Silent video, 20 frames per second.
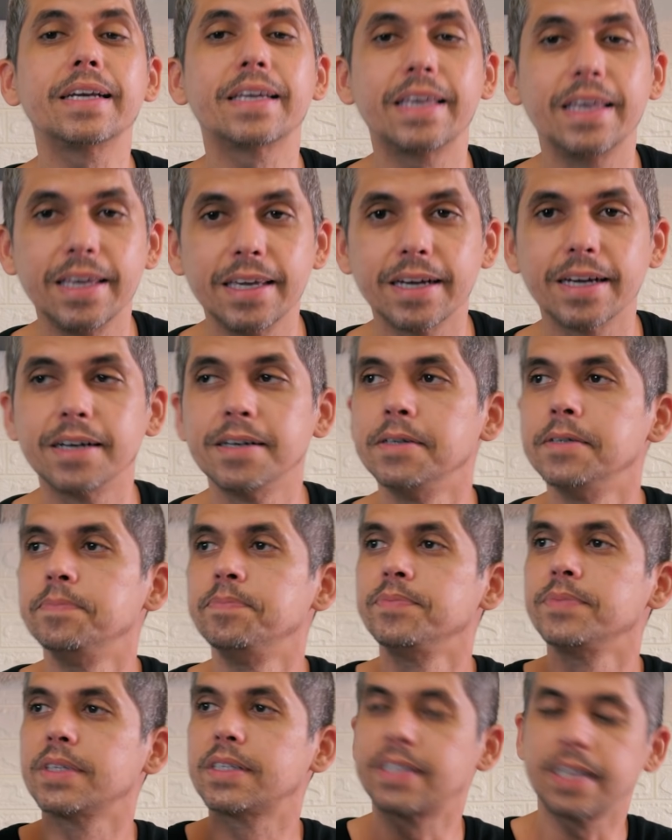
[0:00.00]
guia
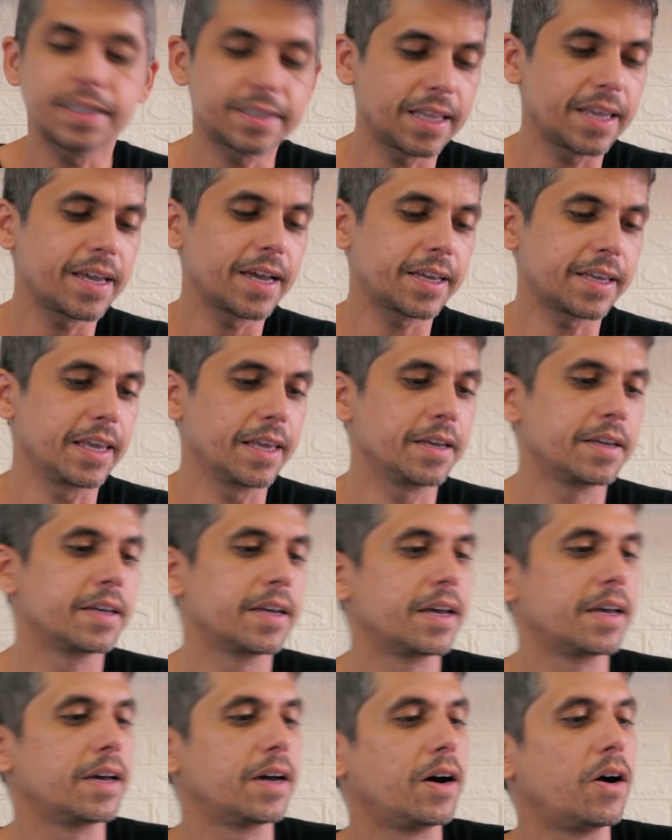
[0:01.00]
que você tem aqui.
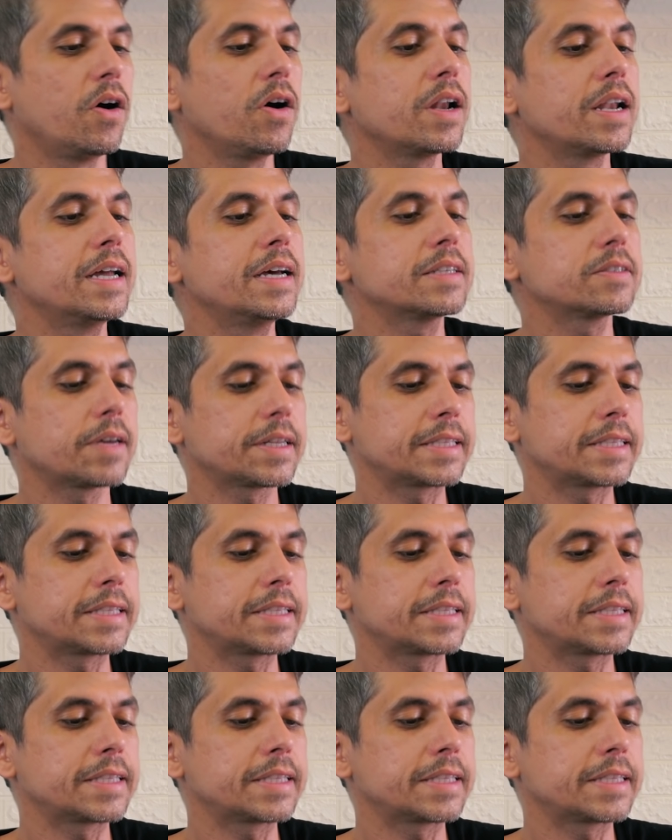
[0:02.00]
Rolando